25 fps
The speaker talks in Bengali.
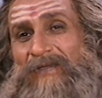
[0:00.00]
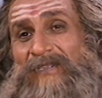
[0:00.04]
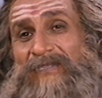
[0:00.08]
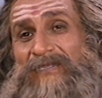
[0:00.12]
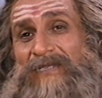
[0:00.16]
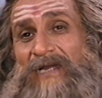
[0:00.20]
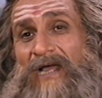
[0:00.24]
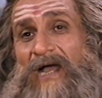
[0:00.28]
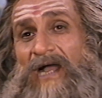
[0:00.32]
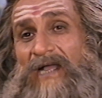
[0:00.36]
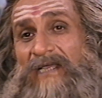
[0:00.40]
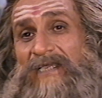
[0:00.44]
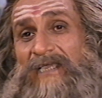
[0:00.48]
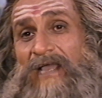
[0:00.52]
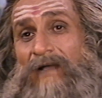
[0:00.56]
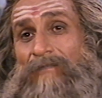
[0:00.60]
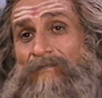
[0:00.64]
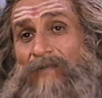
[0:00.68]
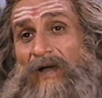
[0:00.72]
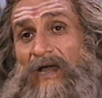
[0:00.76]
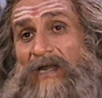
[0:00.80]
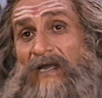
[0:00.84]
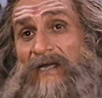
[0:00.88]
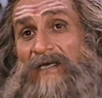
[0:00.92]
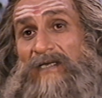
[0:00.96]
পিতৃ
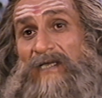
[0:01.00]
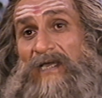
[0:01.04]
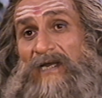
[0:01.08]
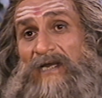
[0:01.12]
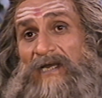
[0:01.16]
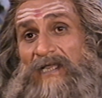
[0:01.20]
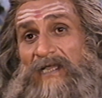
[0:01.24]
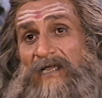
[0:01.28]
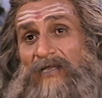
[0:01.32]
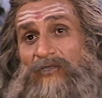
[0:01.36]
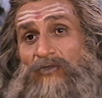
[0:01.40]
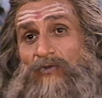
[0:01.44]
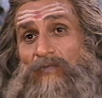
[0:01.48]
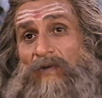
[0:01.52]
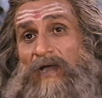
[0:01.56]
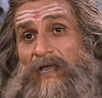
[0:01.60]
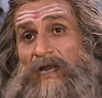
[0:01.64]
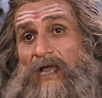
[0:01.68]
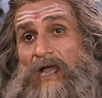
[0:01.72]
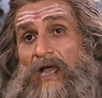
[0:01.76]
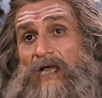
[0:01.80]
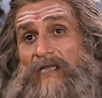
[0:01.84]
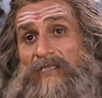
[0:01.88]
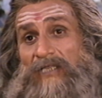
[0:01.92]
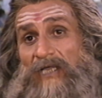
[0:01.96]
আজ্ঞা পালন করায়
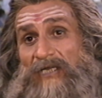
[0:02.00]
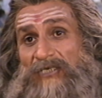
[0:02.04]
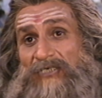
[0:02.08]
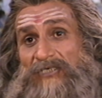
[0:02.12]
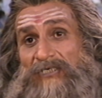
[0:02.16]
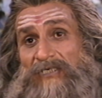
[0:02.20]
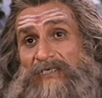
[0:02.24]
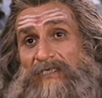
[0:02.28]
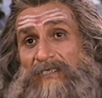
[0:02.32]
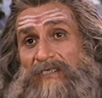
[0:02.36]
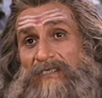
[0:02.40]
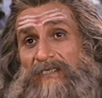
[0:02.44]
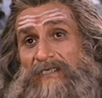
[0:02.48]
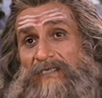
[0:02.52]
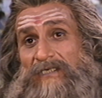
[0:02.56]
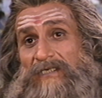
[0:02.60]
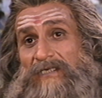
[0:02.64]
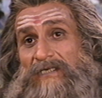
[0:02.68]
তোমার আদর্শ